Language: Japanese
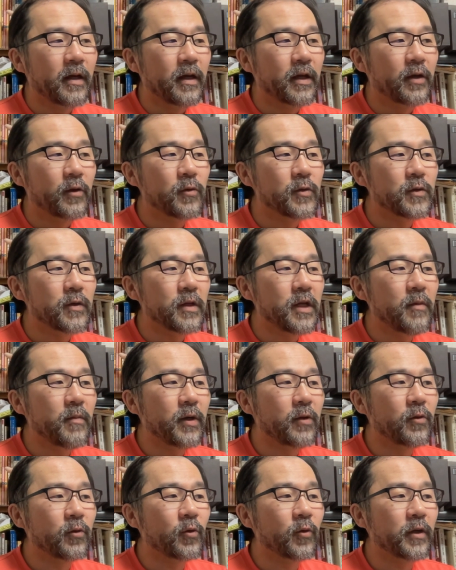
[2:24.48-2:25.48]
要するに今
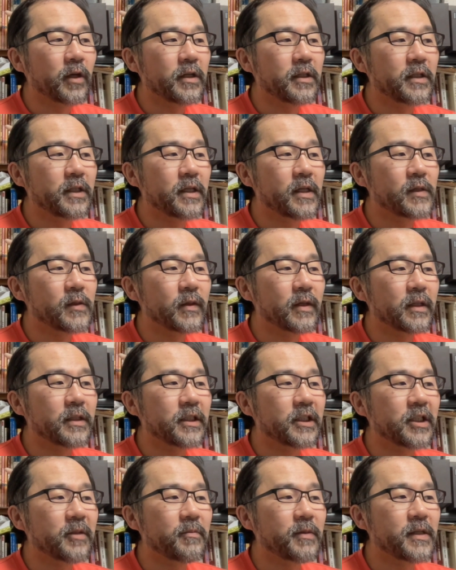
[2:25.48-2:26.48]
のトケチー、
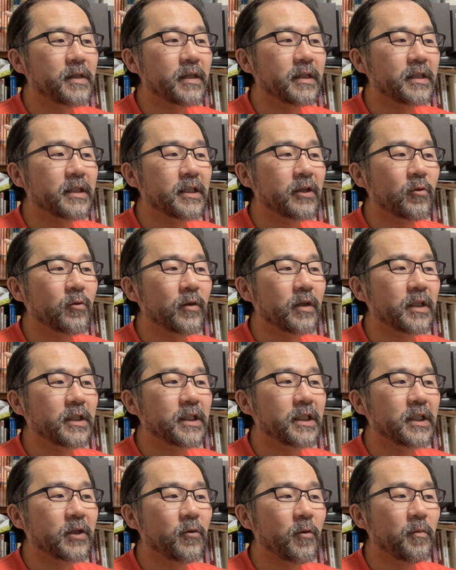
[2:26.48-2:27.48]
スラチー、ピザチー、
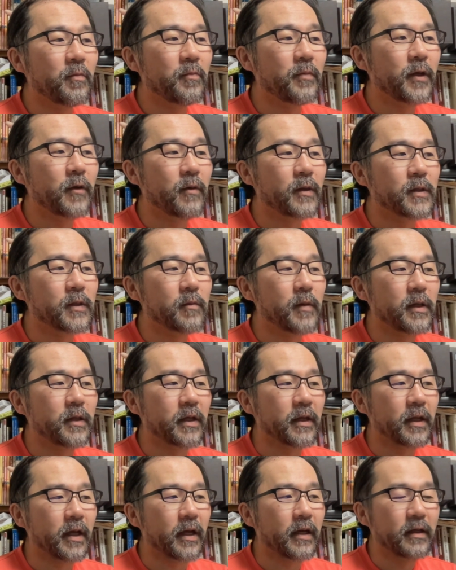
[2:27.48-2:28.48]
コナチー、ロッピーはすべ
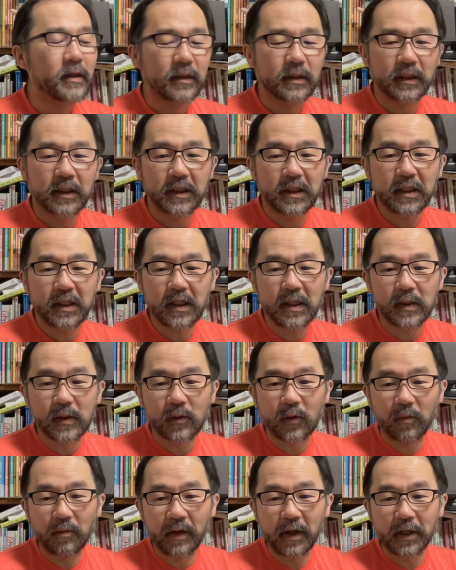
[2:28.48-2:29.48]
てね、チーズ
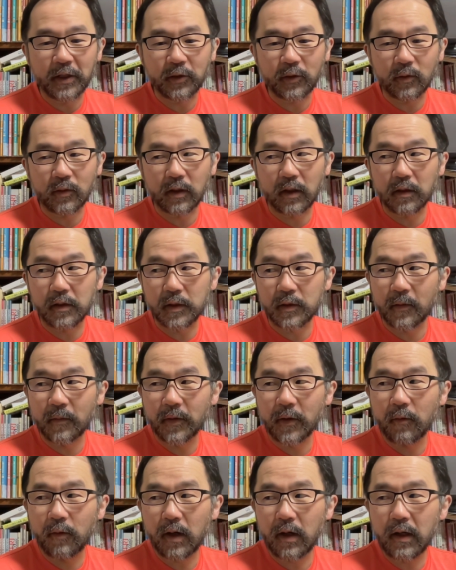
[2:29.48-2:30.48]
の名称なんですよ。
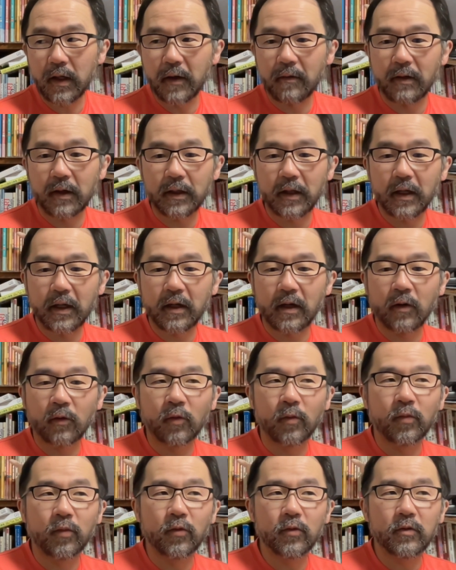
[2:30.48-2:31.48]
で、我が家はね、あの、
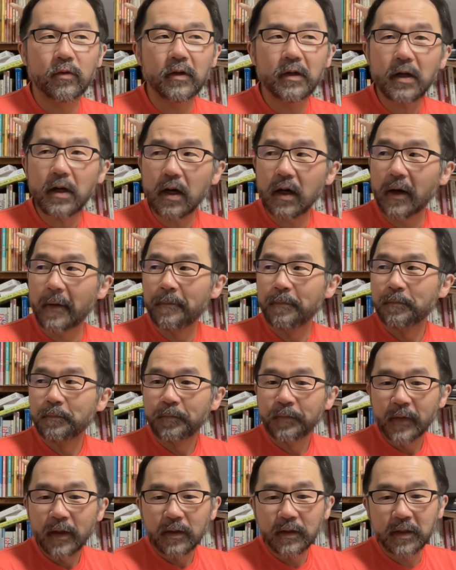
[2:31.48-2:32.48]
僕が
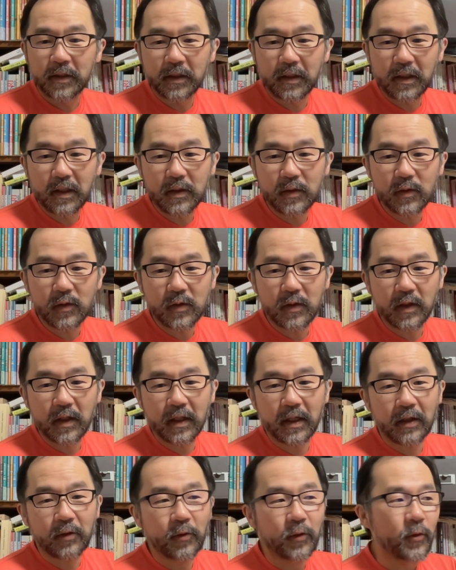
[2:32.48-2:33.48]
チーズ好き
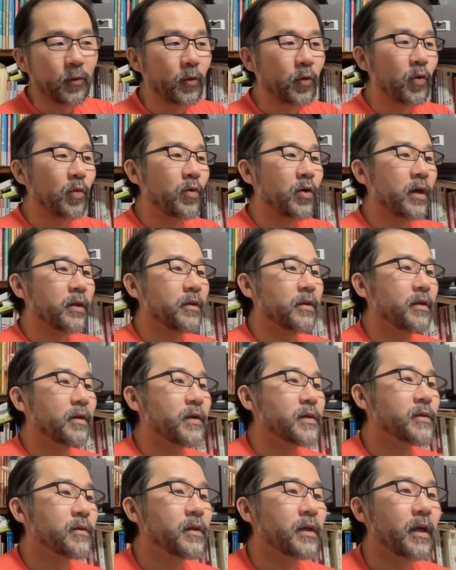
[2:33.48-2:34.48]
だということもあってで
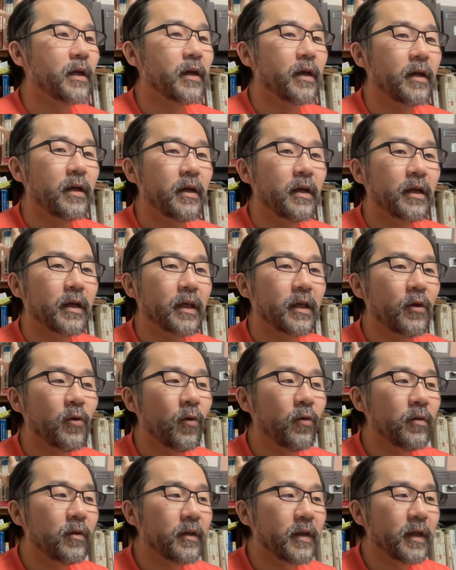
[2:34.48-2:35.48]
すね、基
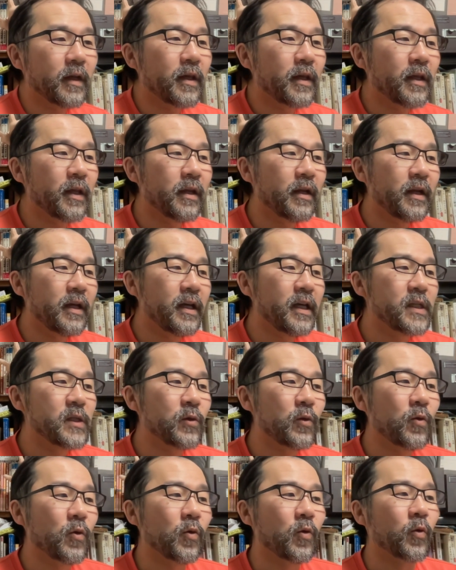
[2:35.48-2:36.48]
本的に冷
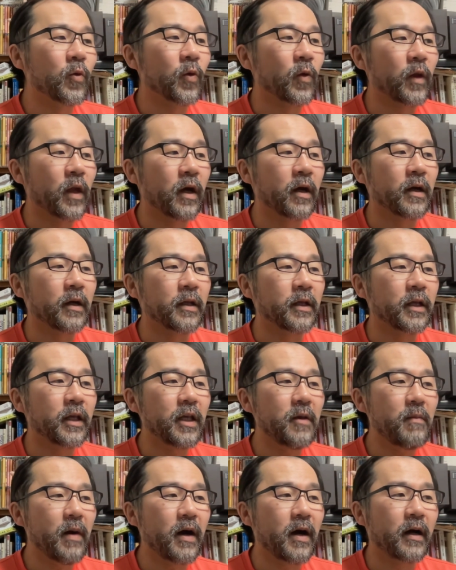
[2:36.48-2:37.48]
蔵庫の中に
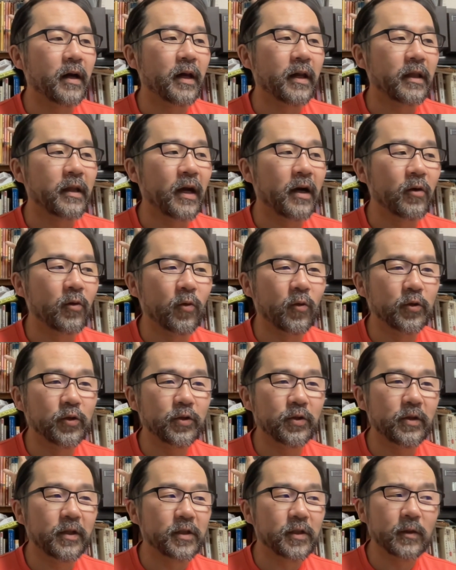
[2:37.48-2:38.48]
今あげた5
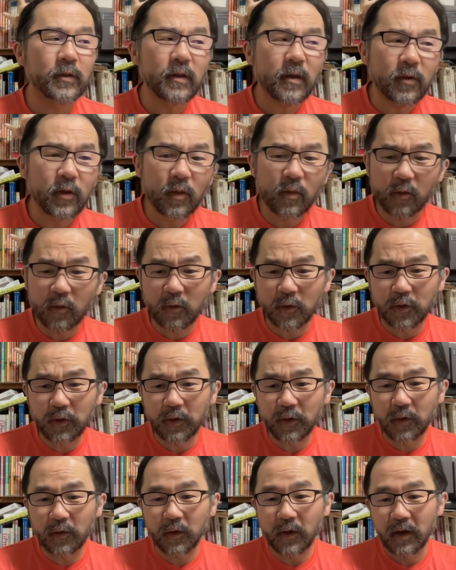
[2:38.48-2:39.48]
種類、少なくとも5
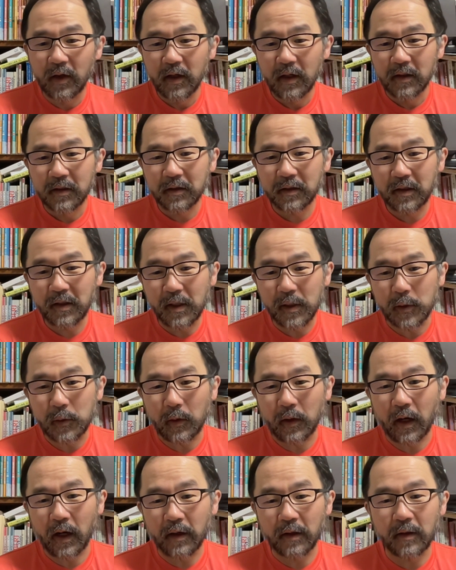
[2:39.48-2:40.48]
種類のチーズ
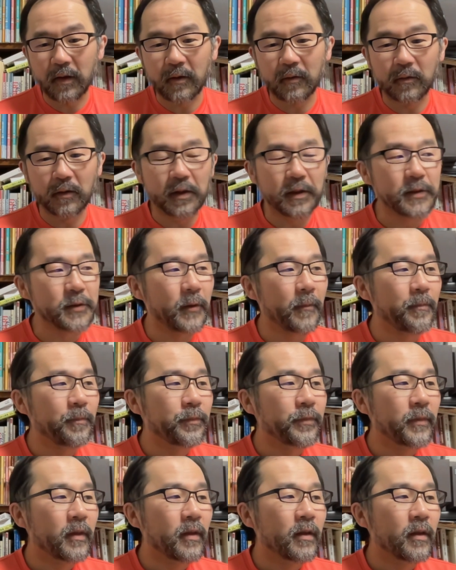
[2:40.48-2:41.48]
は入ってるんですよ。
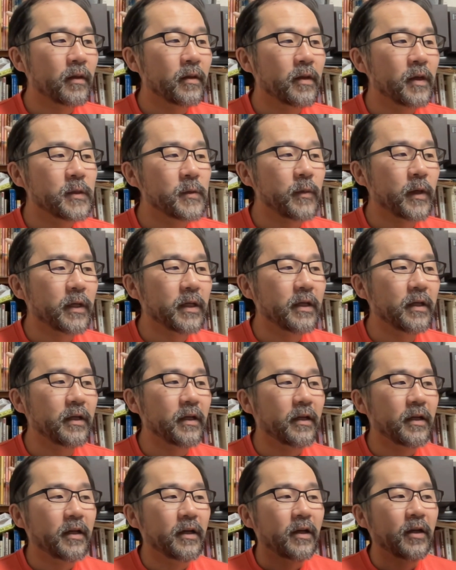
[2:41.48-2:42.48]
で、つまり、
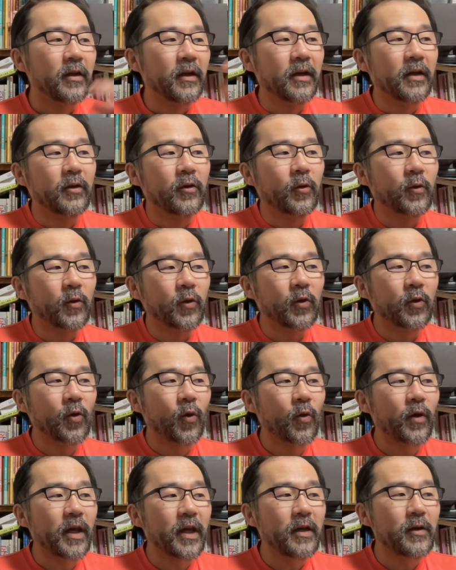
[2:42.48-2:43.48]
溶
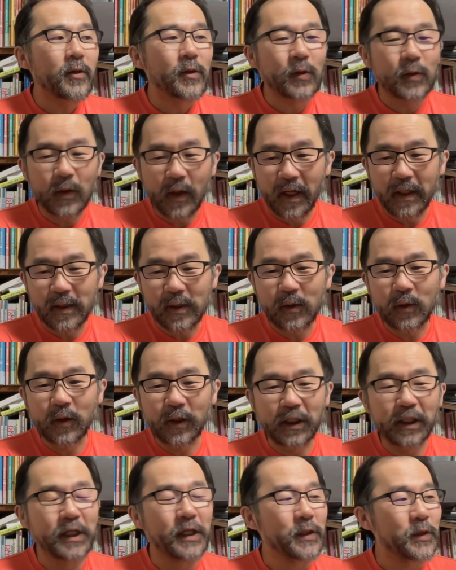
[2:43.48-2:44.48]
ける
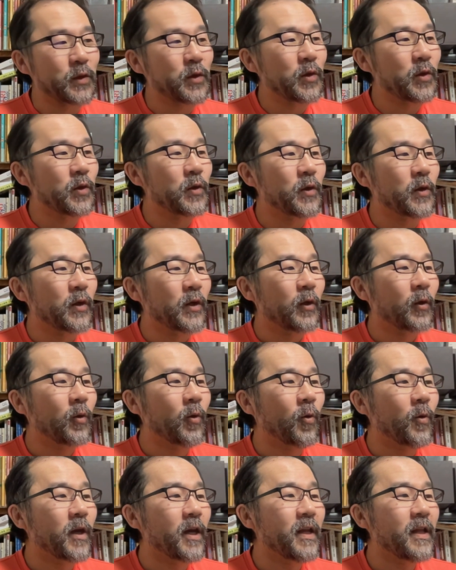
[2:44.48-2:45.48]
スライスチーズ、
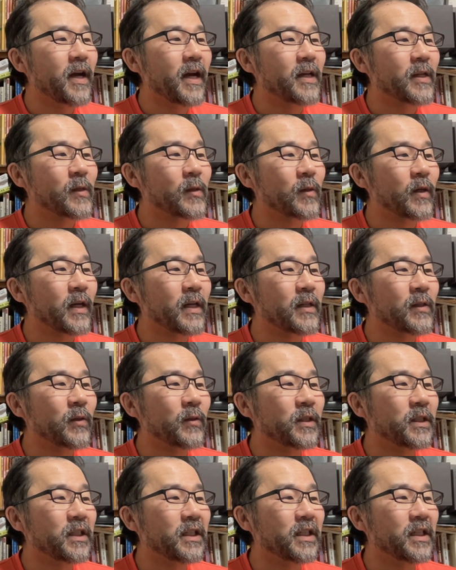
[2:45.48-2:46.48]
溶けない
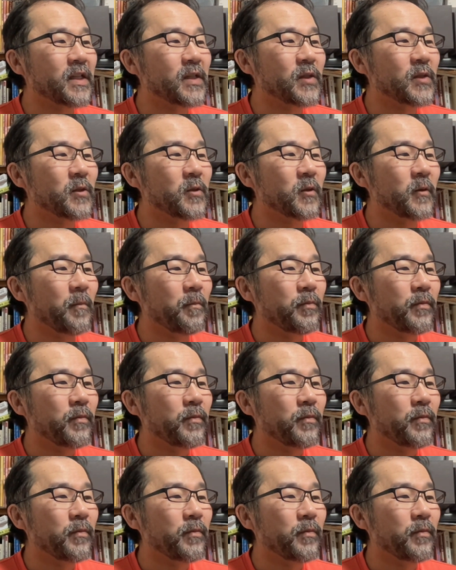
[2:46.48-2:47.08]
スライスチーズ、